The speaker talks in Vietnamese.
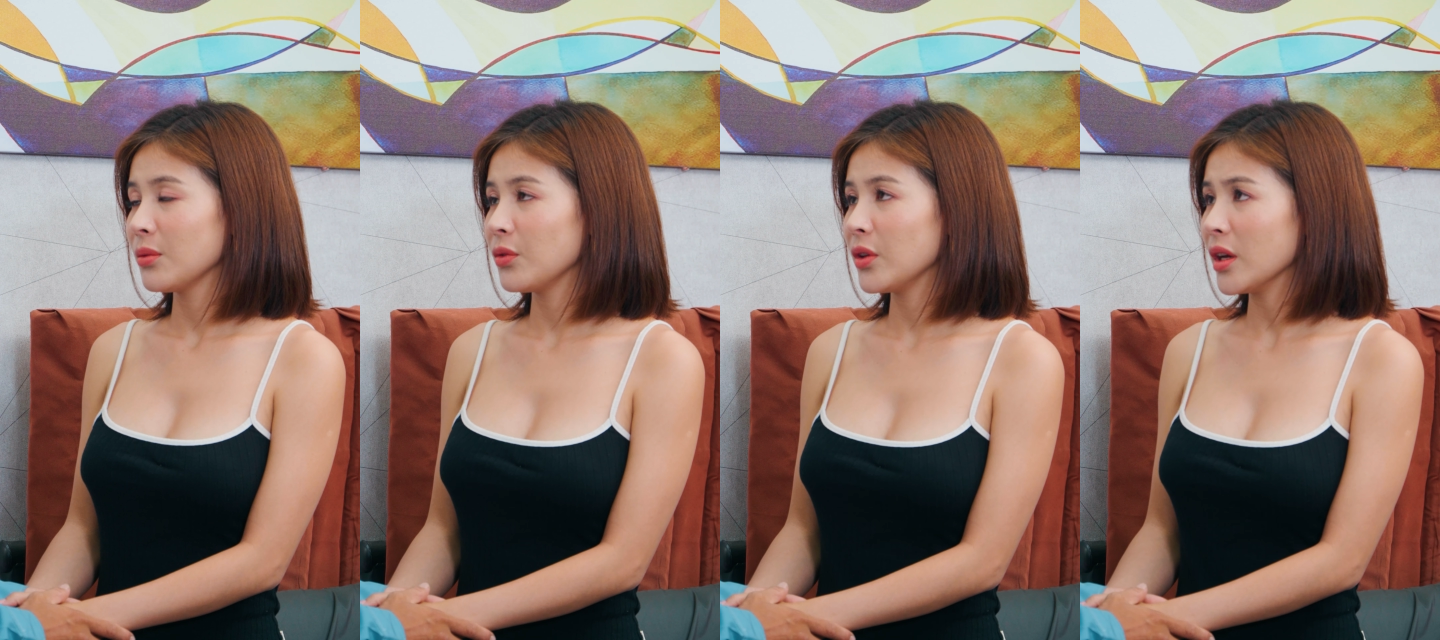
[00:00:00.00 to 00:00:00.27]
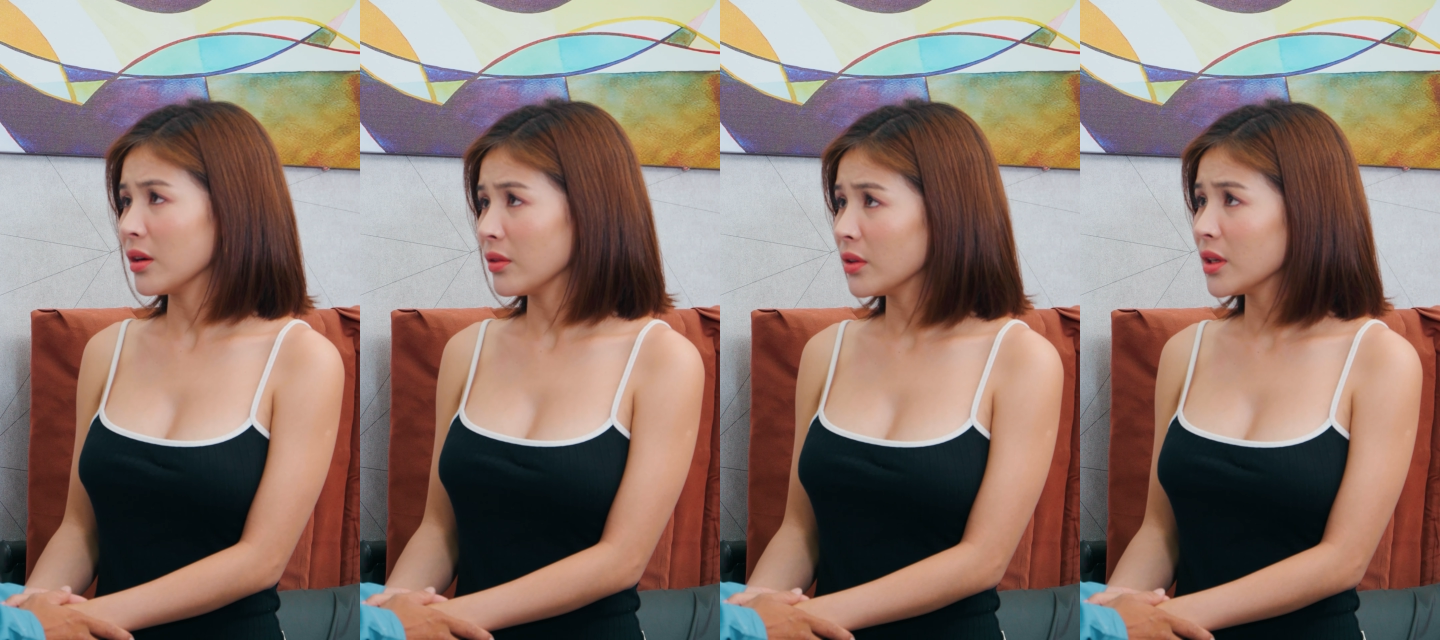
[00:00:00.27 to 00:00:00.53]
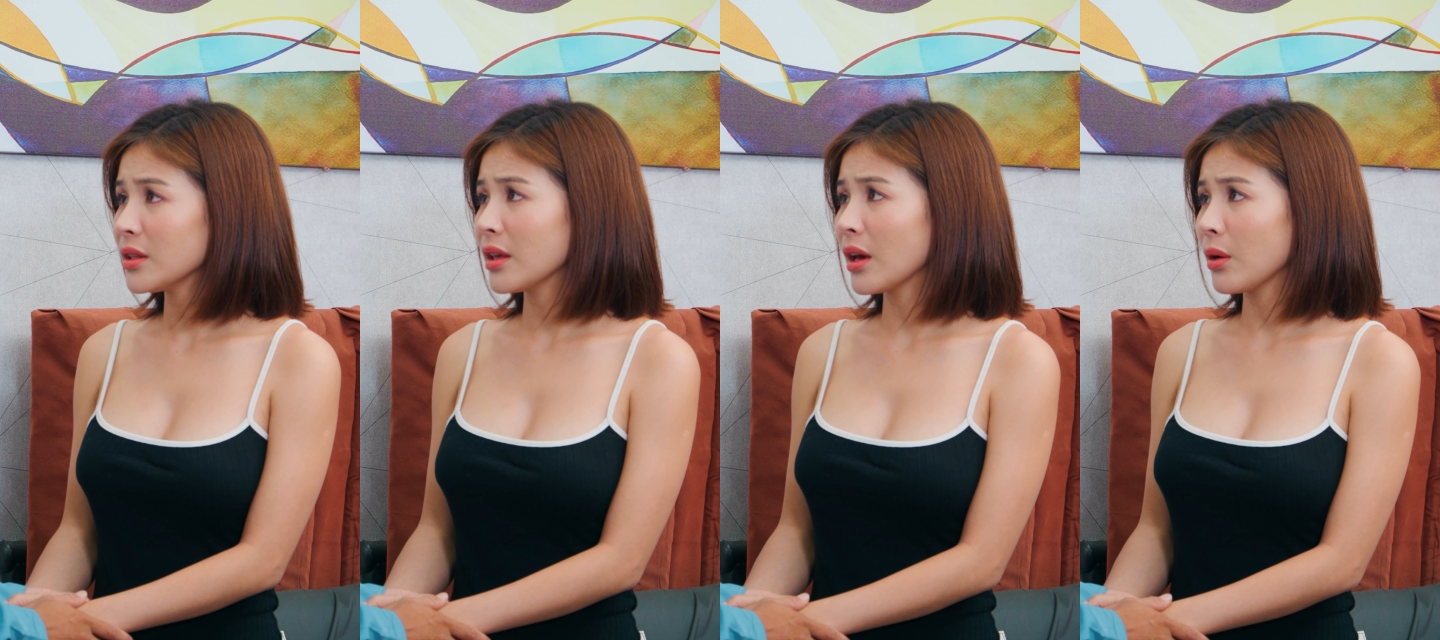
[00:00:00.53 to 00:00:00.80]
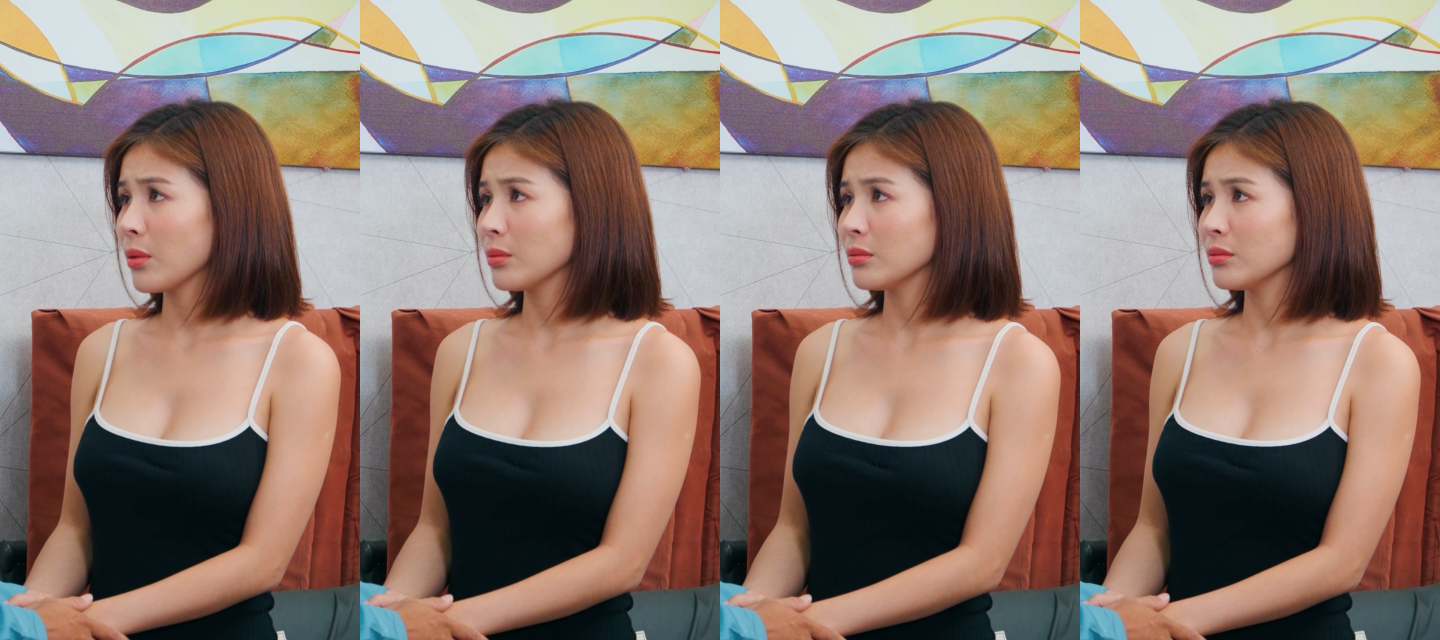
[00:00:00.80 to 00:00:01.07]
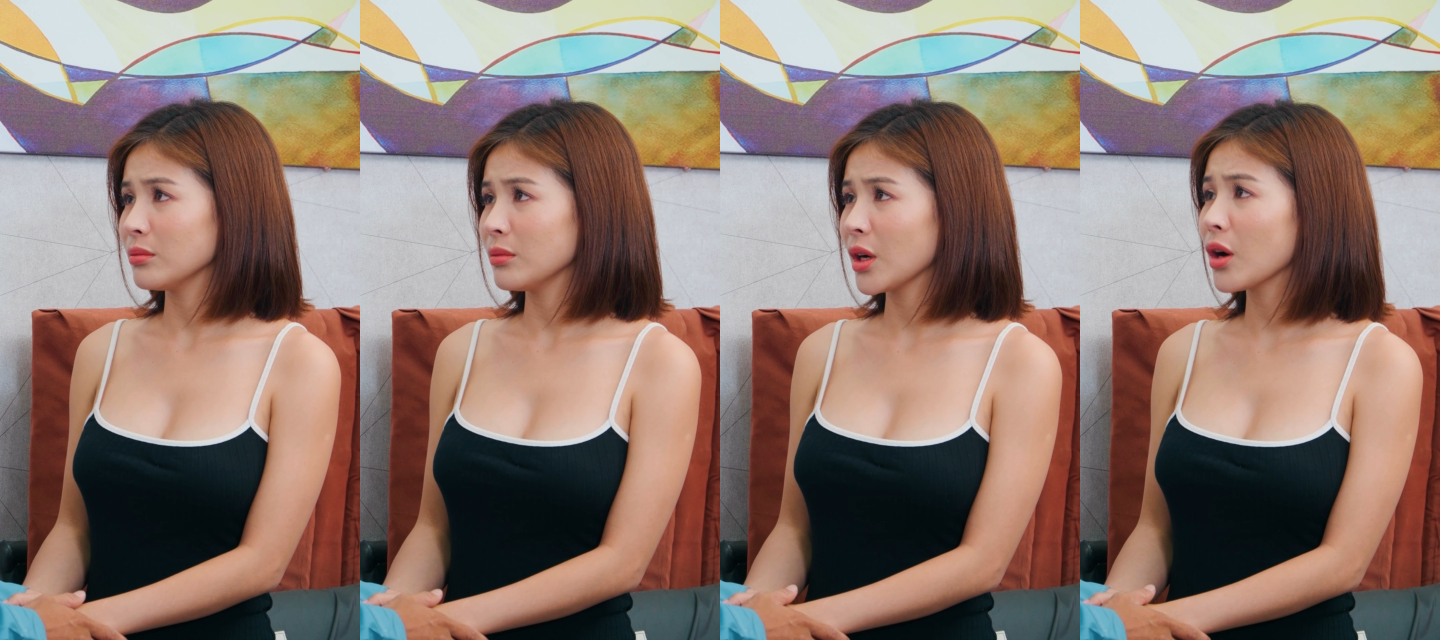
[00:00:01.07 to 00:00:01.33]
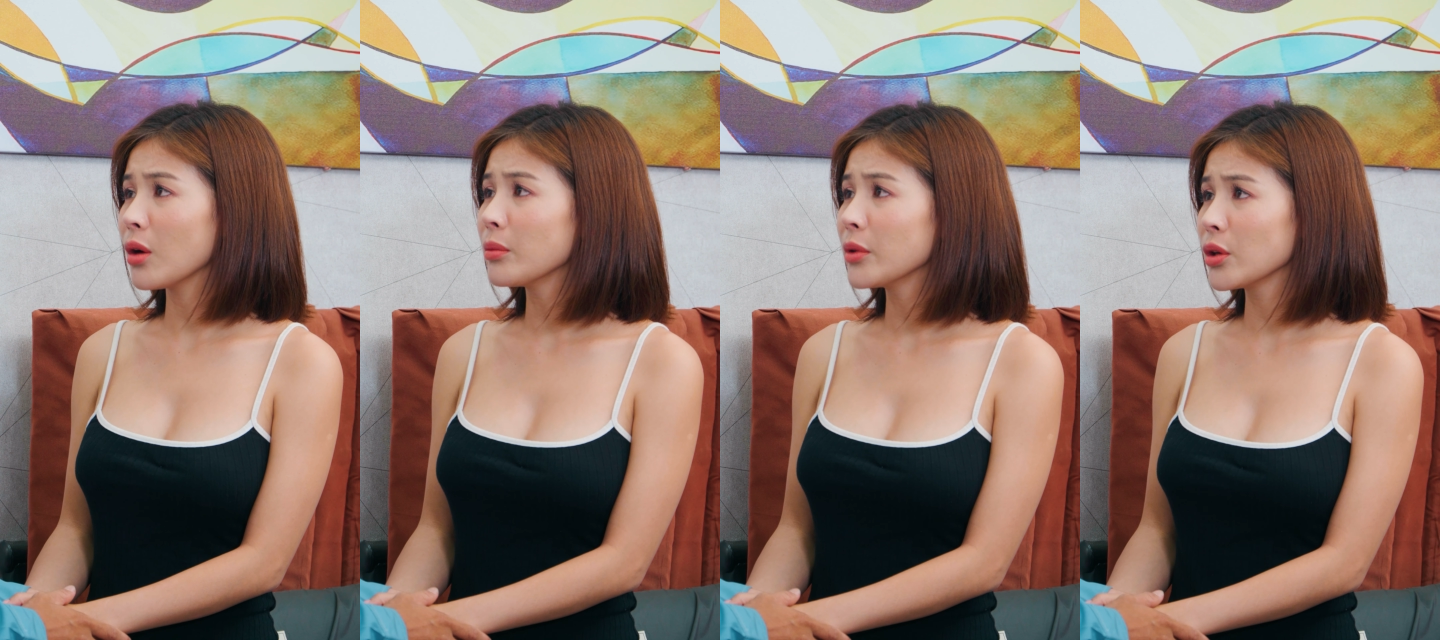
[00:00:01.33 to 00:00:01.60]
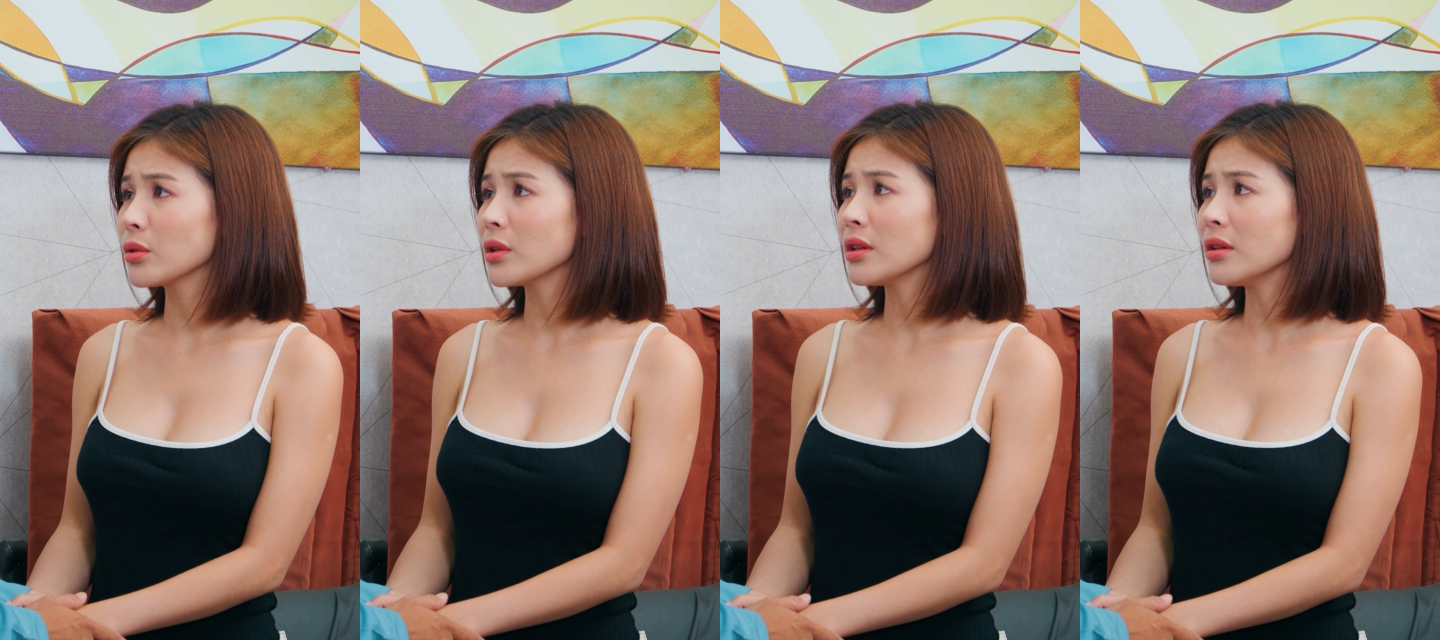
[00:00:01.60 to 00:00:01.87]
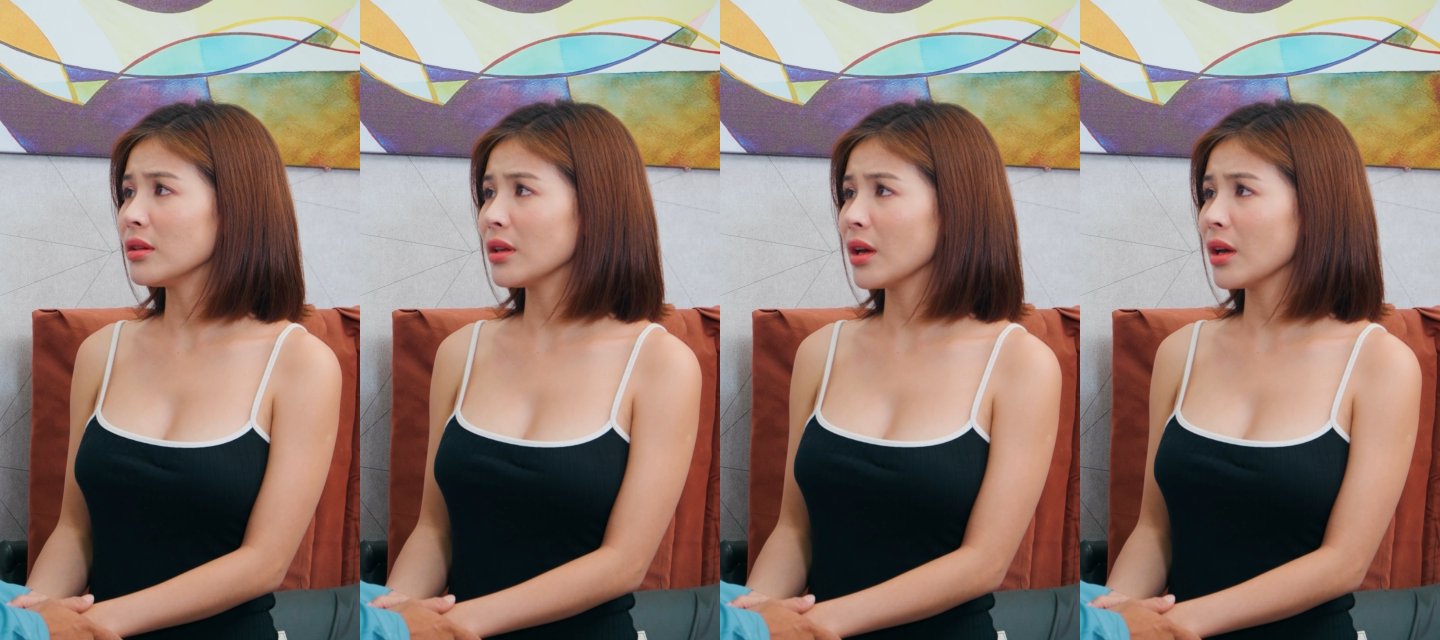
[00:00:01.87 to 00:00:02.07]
vì ở với chồng mà không hiểu tính